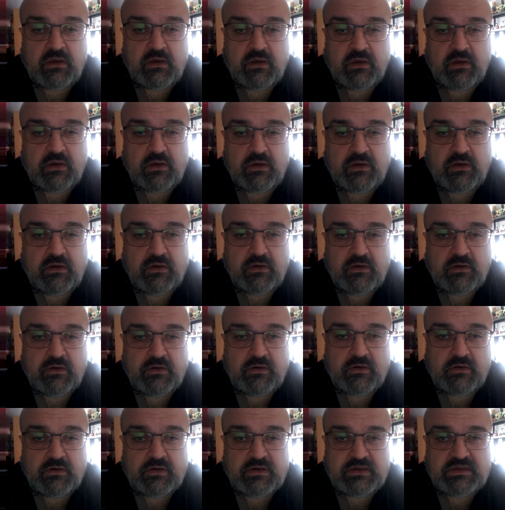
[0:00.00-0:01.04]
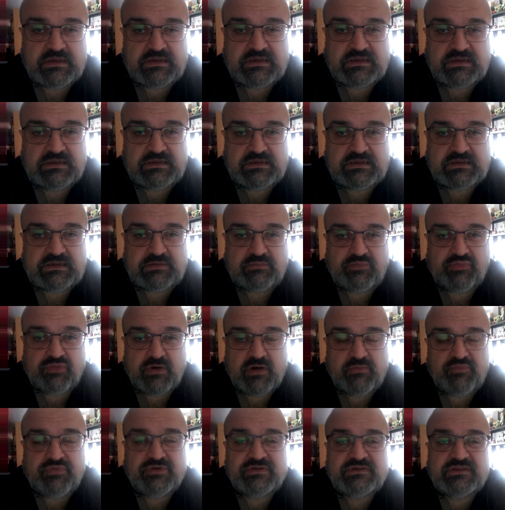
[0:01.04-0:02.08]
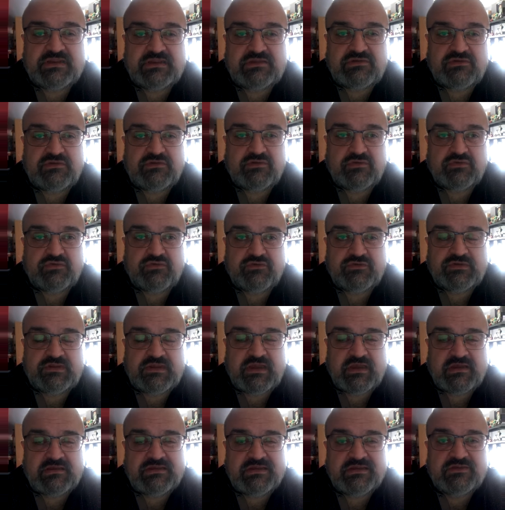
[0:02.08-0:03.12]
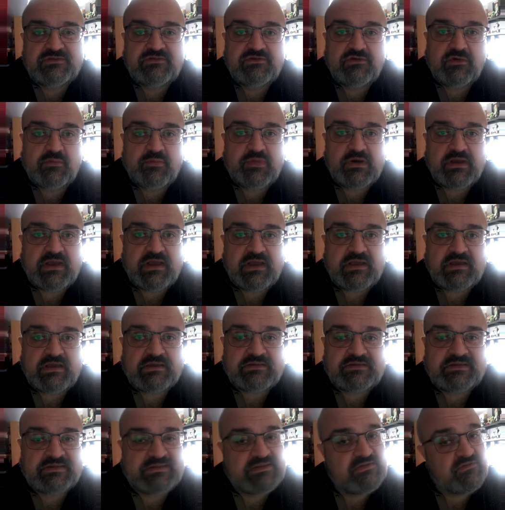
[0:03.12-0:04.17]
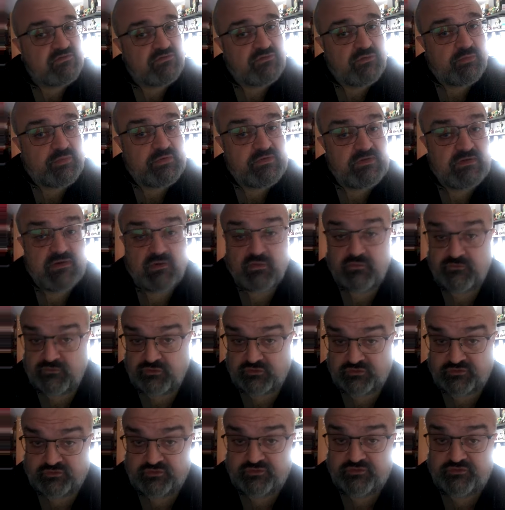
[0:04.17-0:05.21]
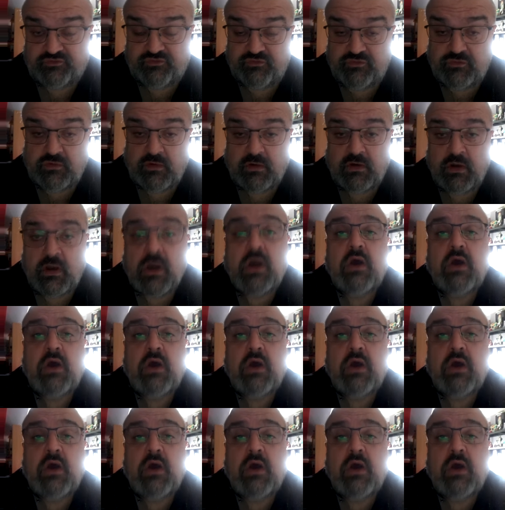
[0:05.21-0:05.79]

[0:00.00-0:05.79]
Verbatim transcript: Euh, et qui pourra peut-être donner un exemple à certaines entreprises qui refusent toujours